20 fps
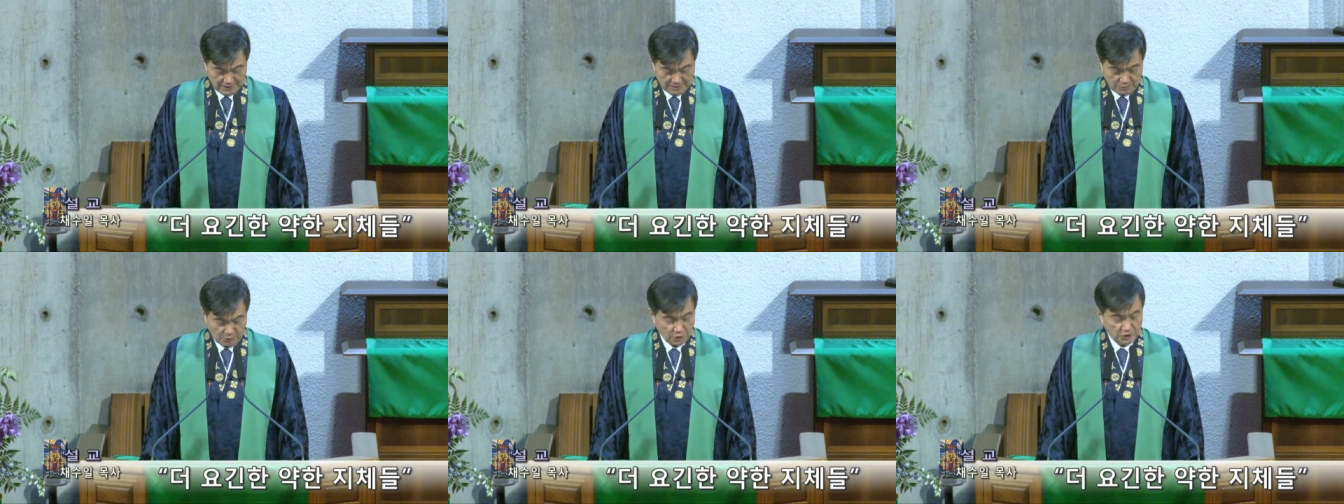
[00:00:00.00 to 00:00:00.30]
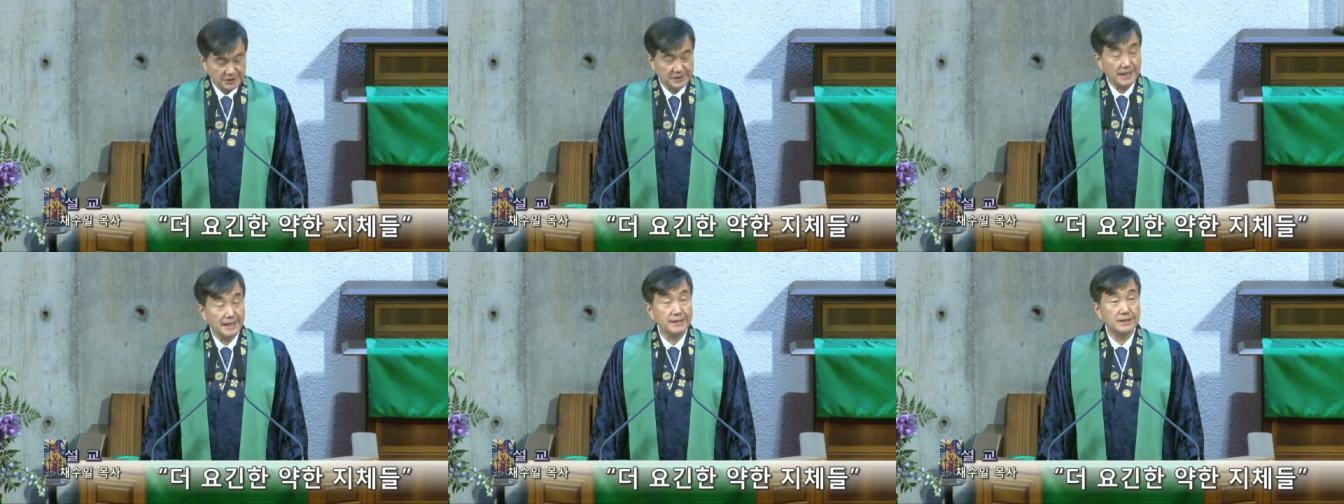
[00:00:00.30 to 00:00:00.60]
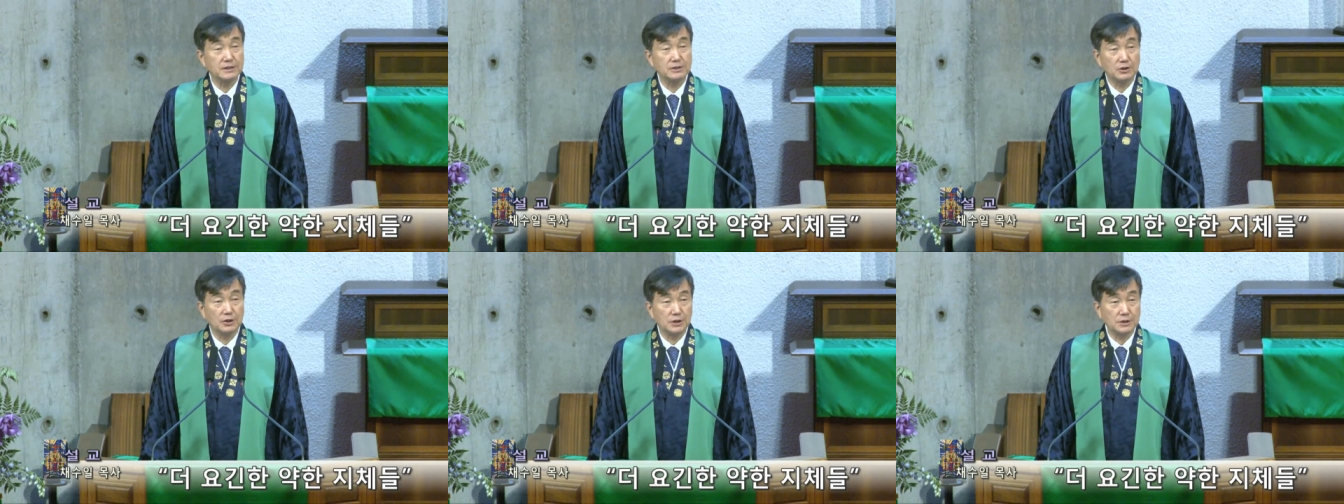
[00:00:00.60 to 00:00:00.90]
보이지
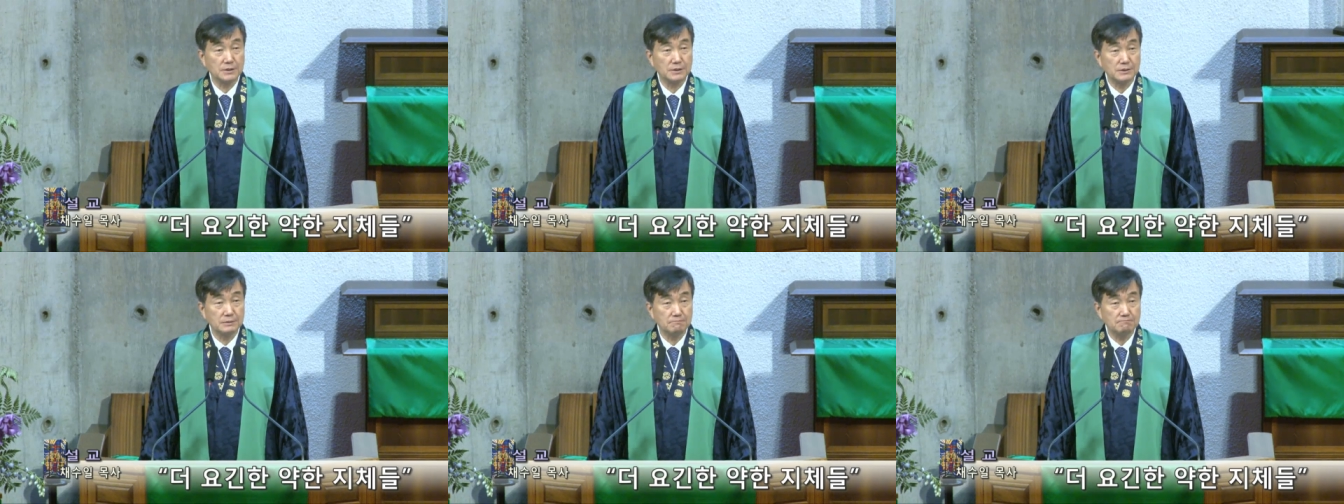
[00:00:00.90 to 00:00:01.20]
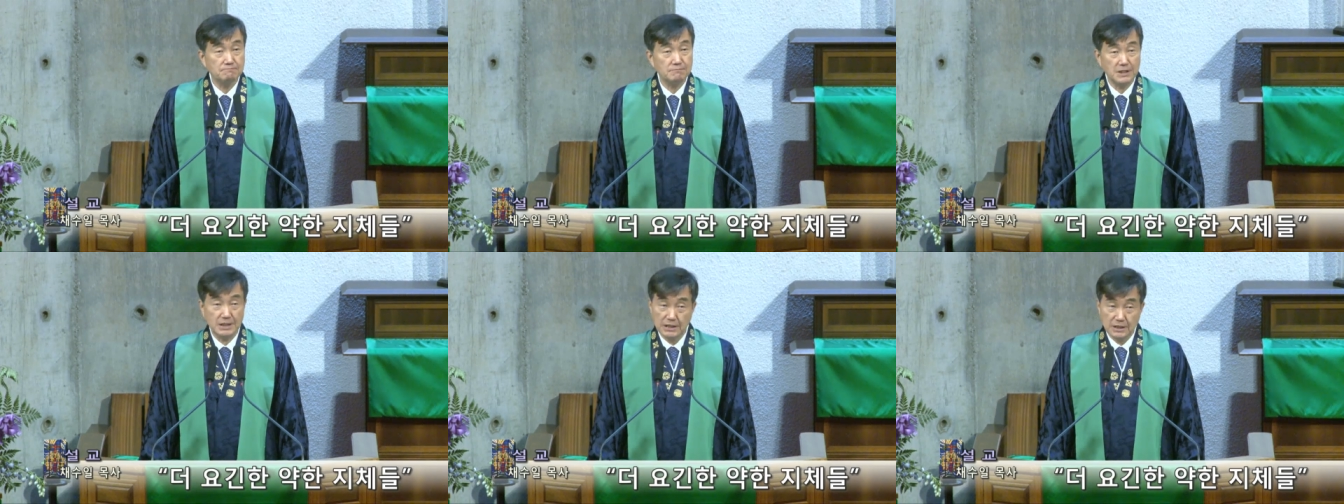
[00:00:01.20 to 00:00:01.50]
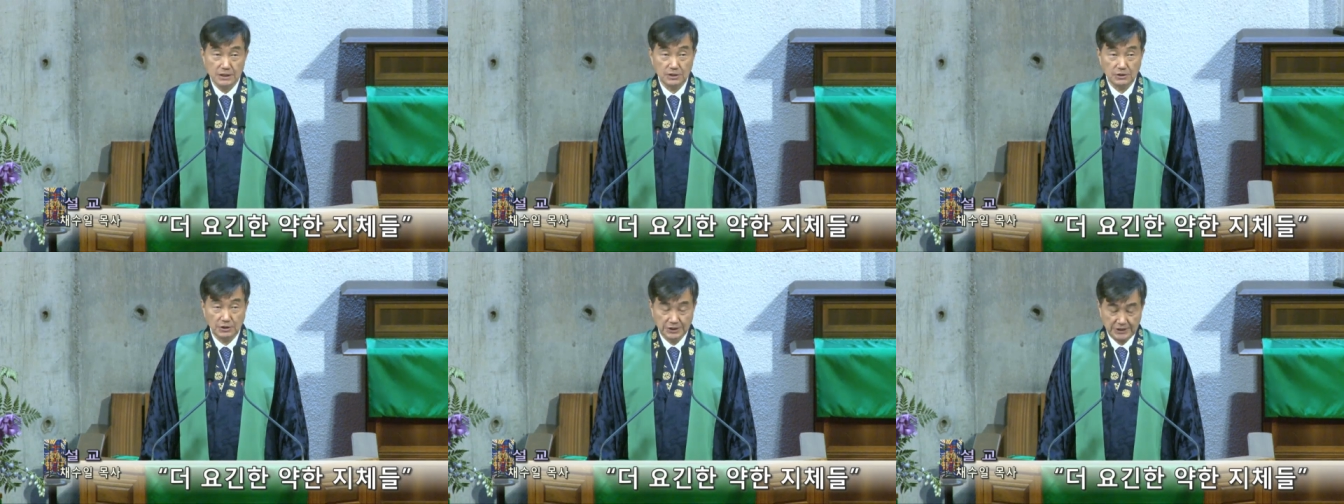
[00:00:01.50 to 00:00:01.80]
않는 것
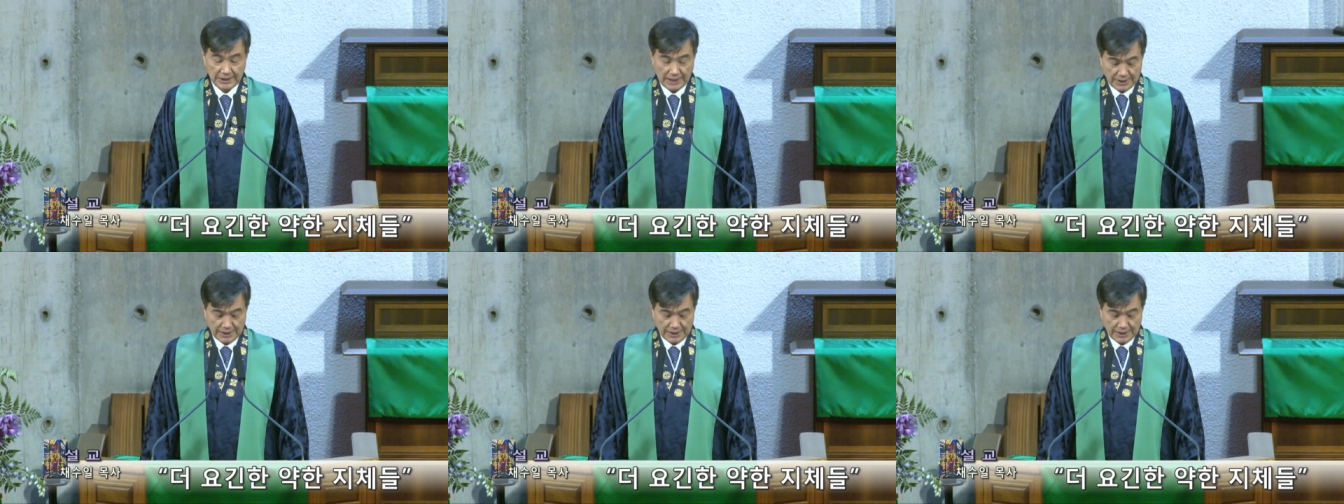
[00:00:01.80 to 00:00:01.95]
있는 것이